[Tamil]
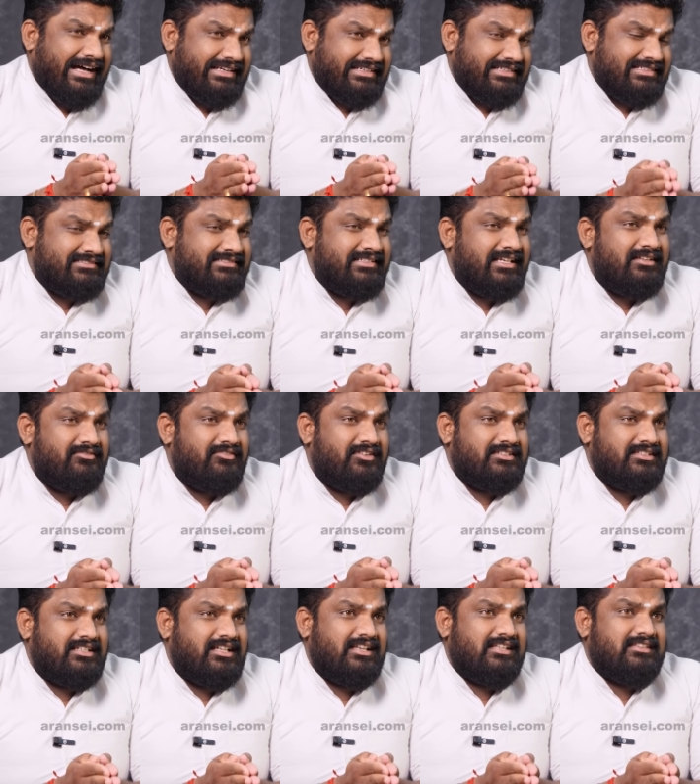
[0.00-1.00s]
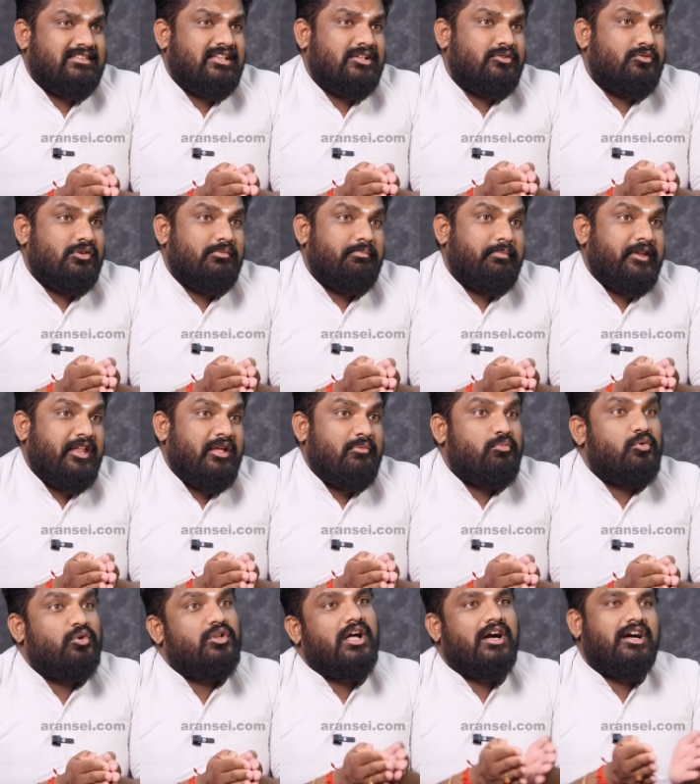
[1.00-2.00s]
அரசியல் வட்டாரத்தில் ஒரு பெரிய
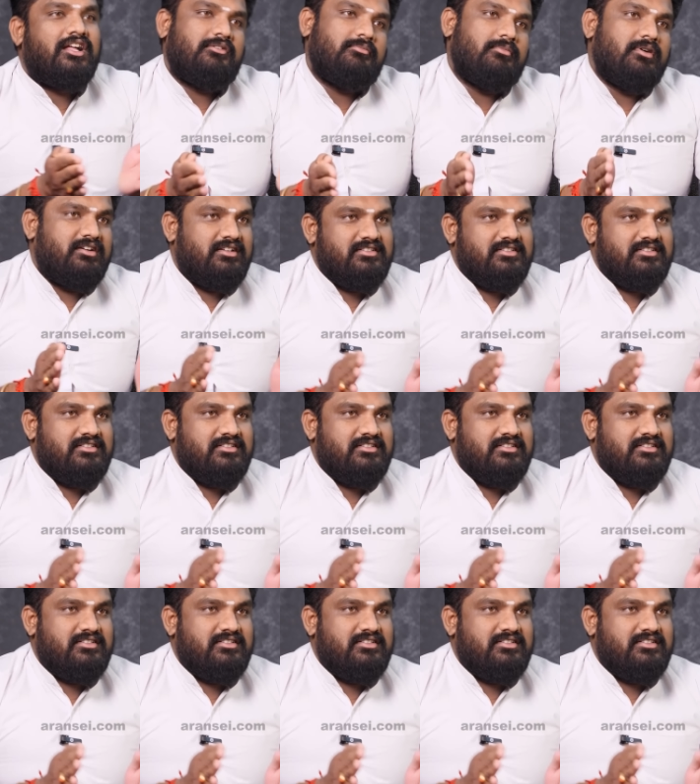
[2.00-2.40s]
பூதாகரமாக